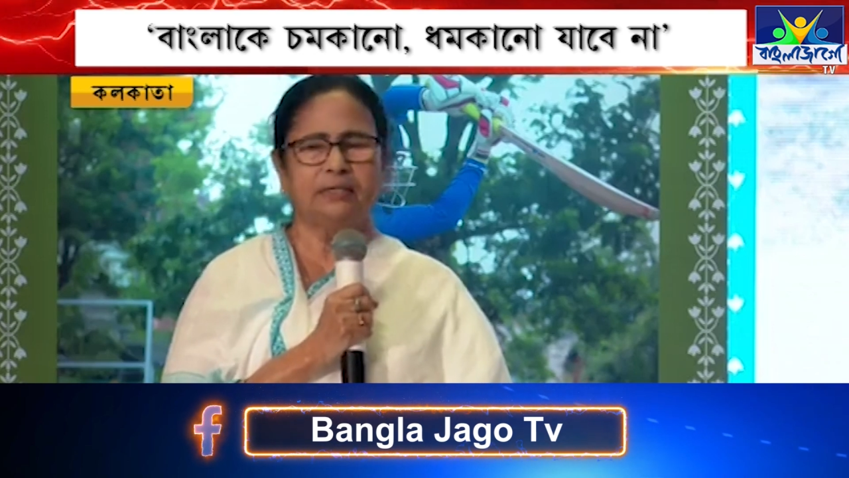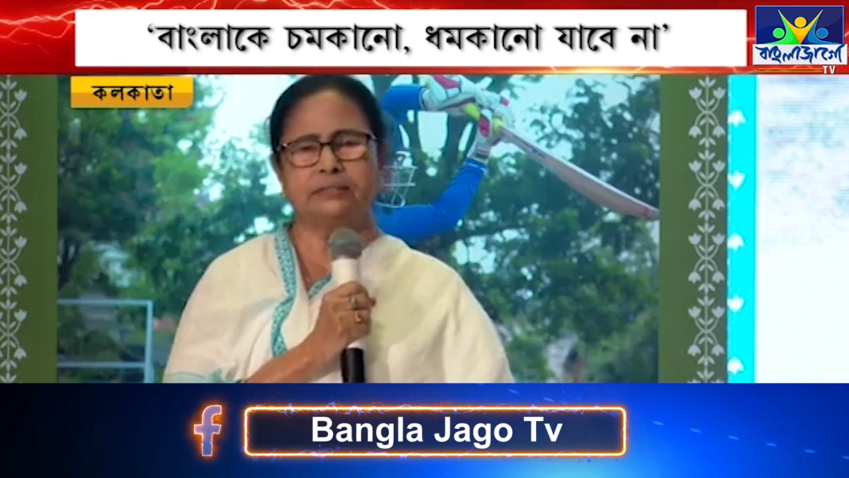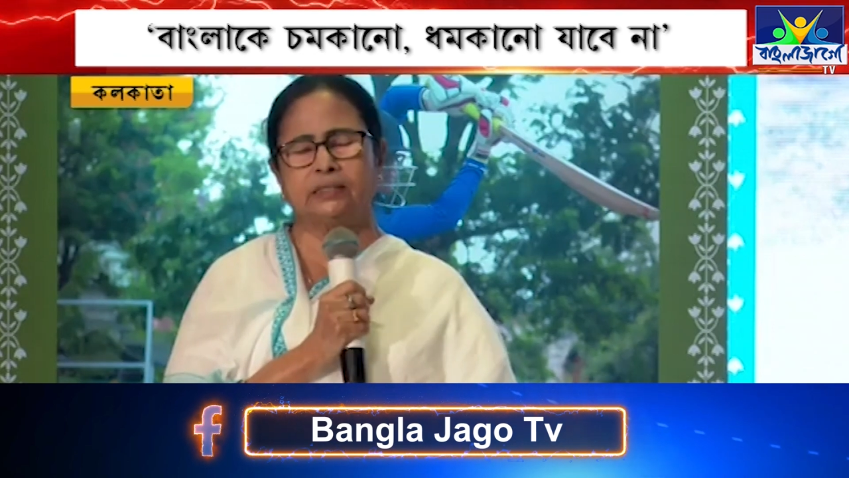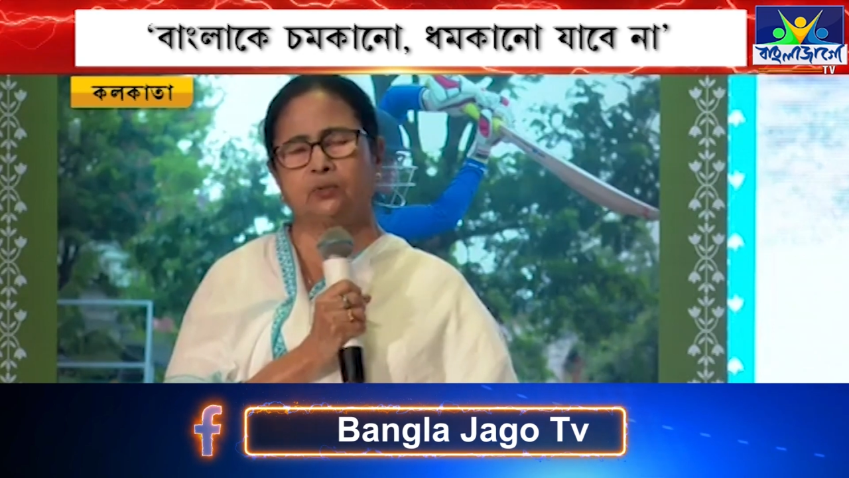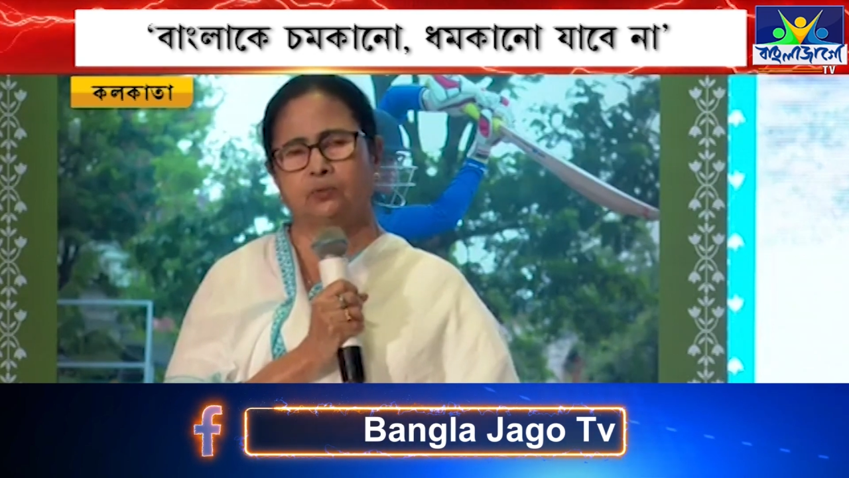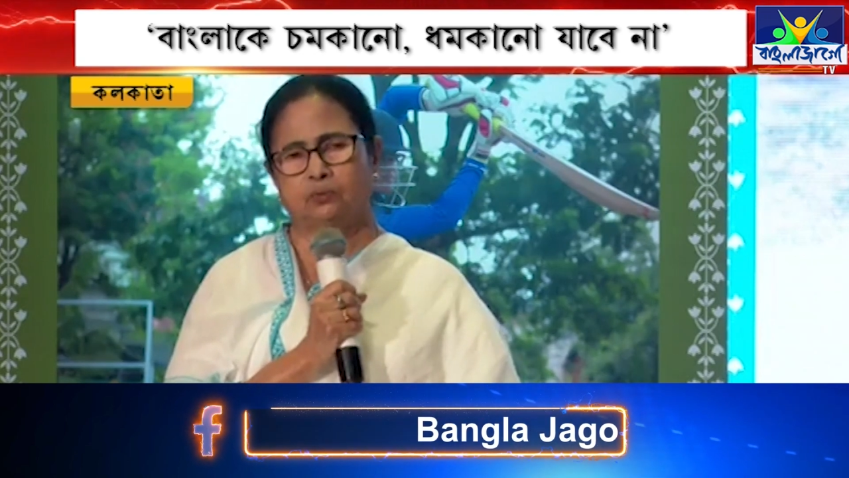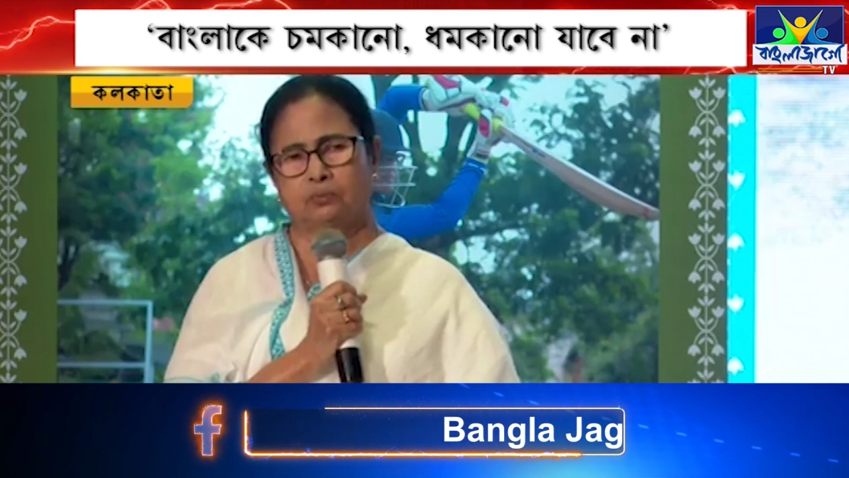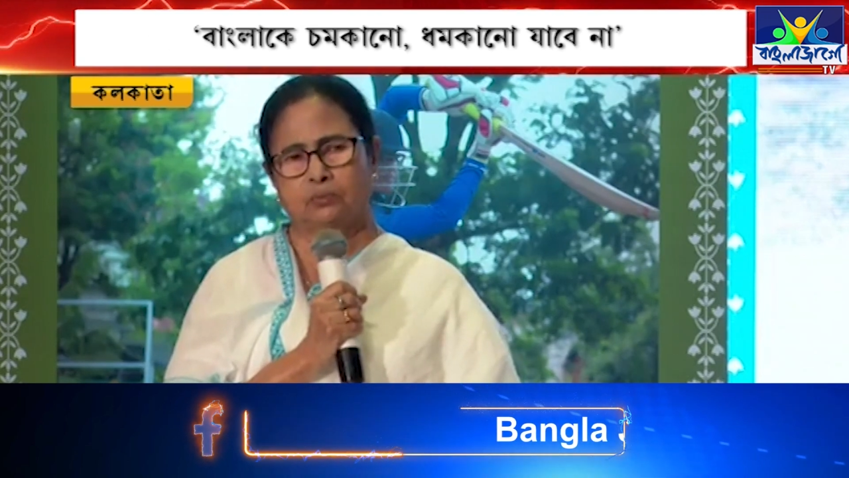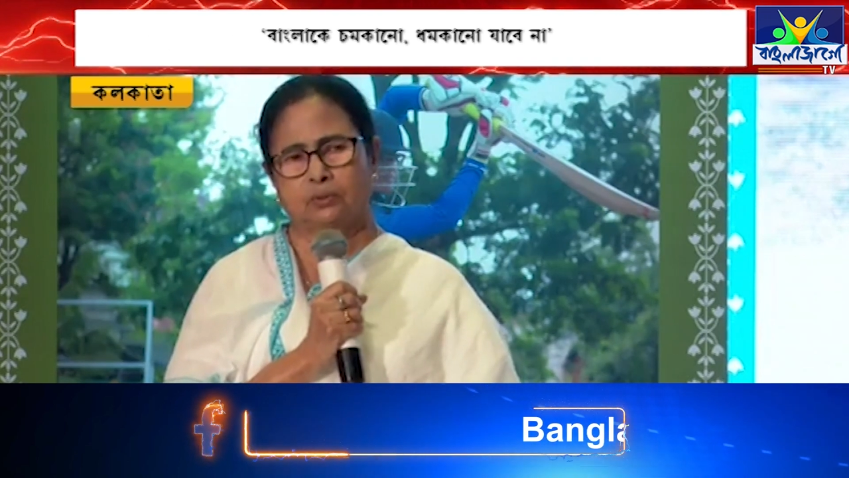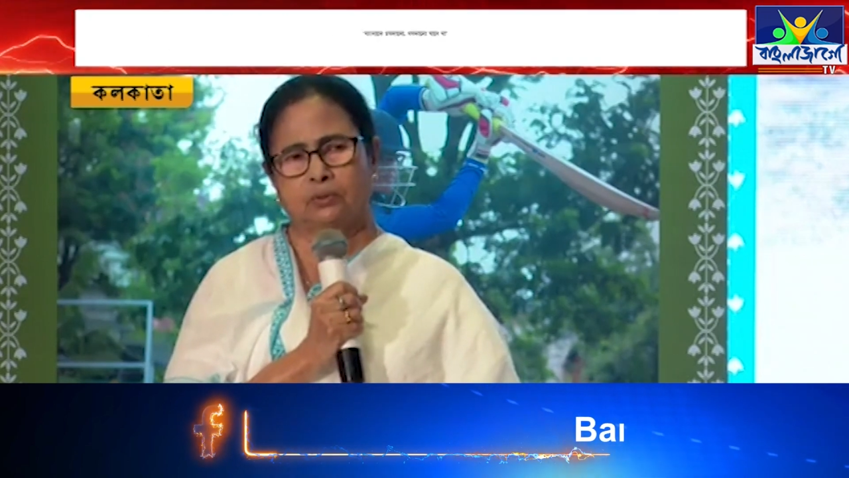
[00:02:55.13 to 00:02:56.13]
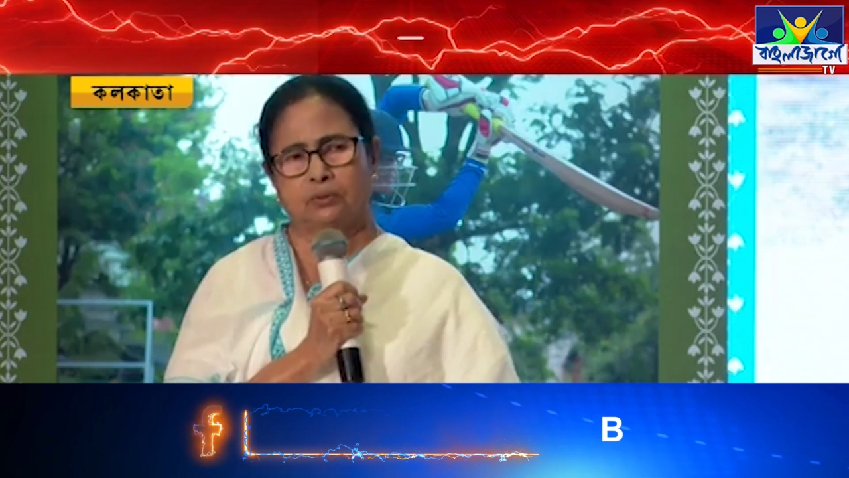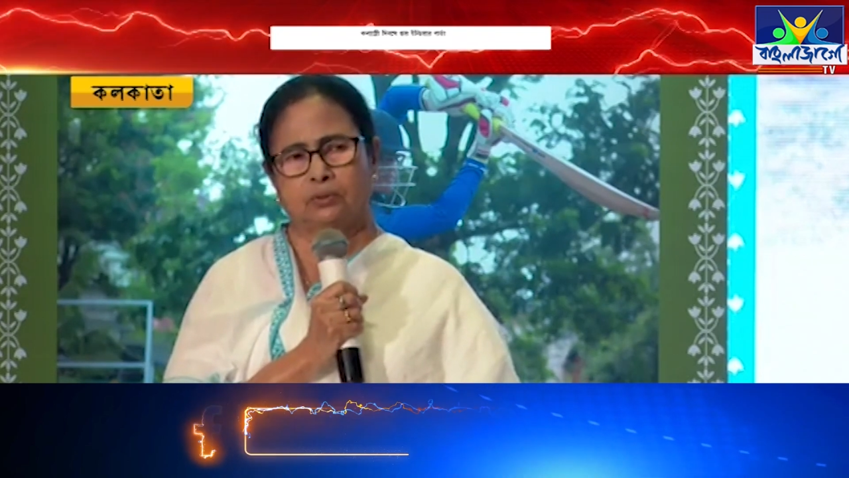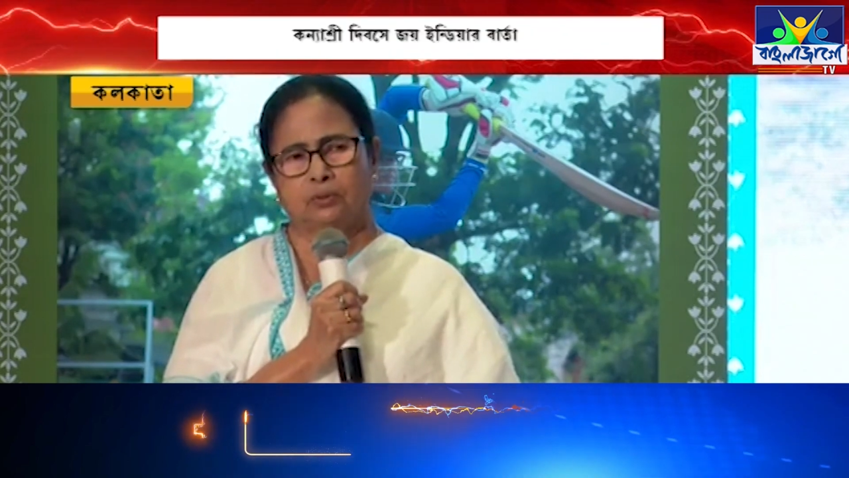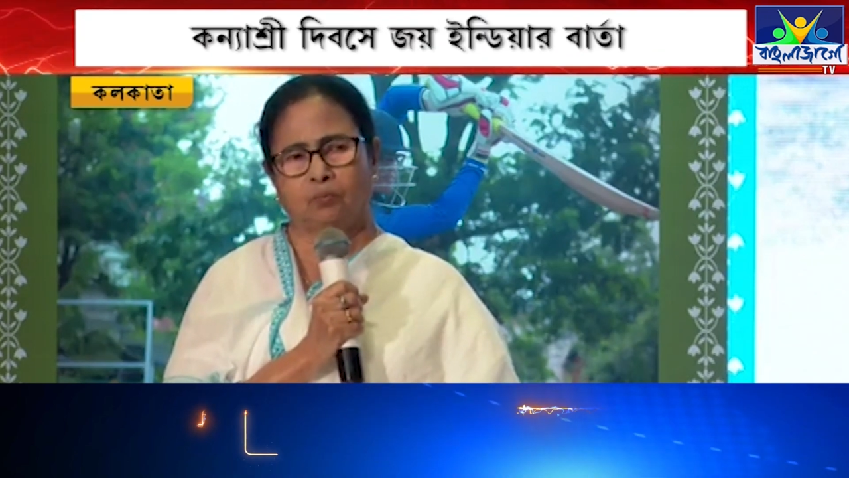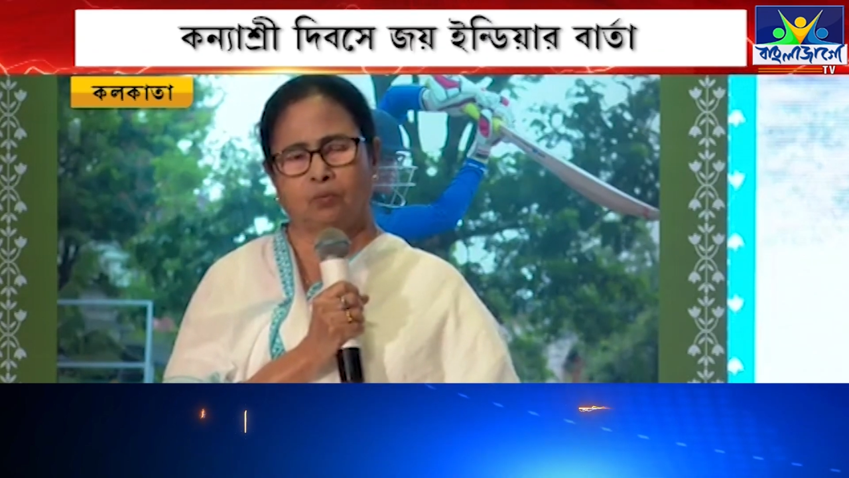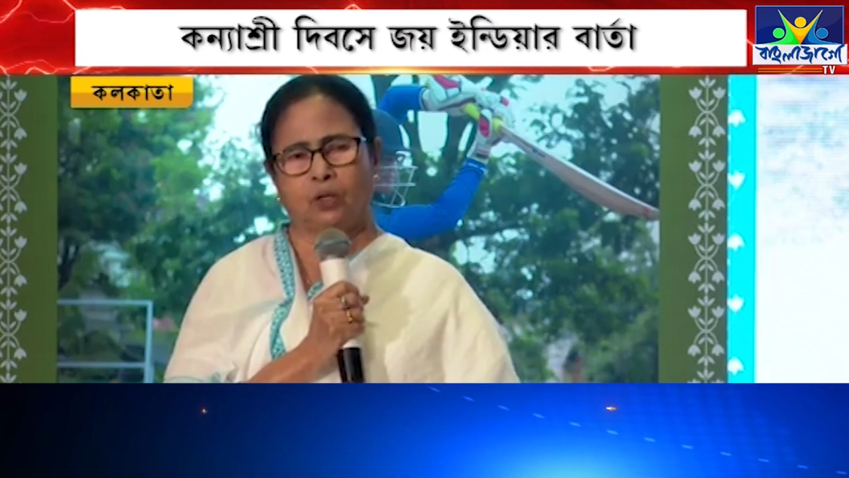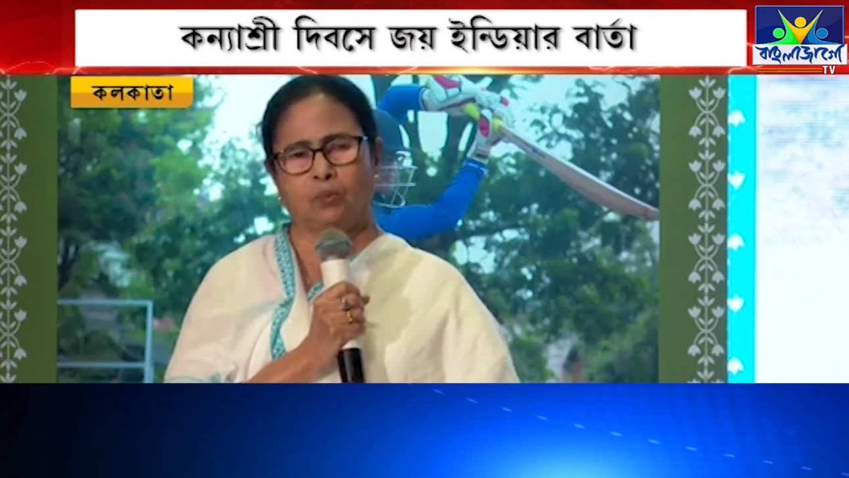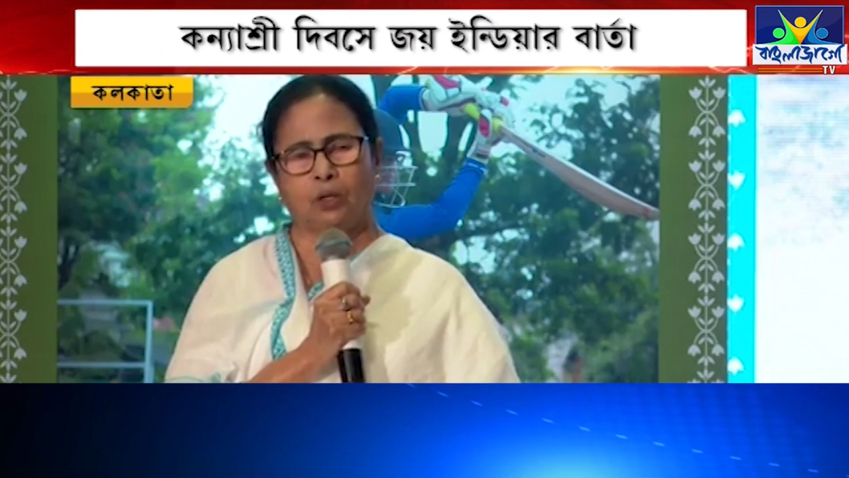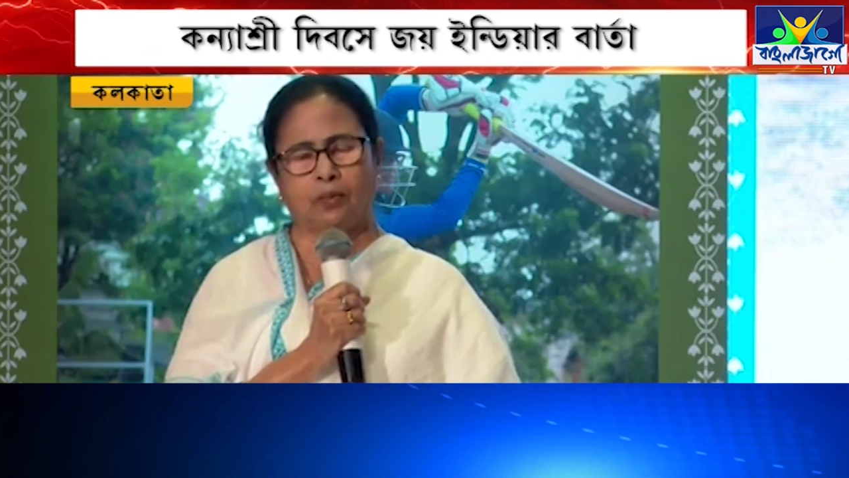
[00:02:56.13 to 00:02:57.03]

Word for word: নিজেও মনে মনে